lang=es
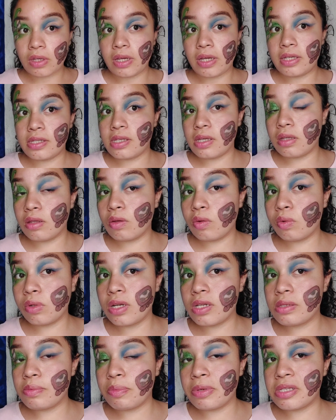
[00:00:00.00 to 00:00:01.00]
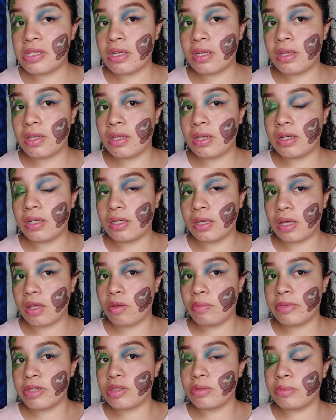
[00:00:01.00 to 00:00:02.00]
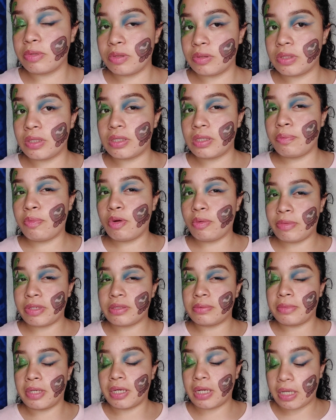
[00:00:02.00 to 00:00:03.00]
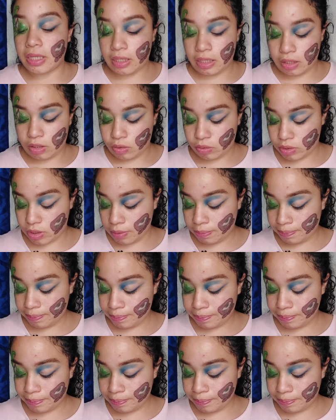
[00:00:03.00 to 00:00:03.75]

Haciendo una especie de delineado más o menos así, pero más marcadito, ¿sí?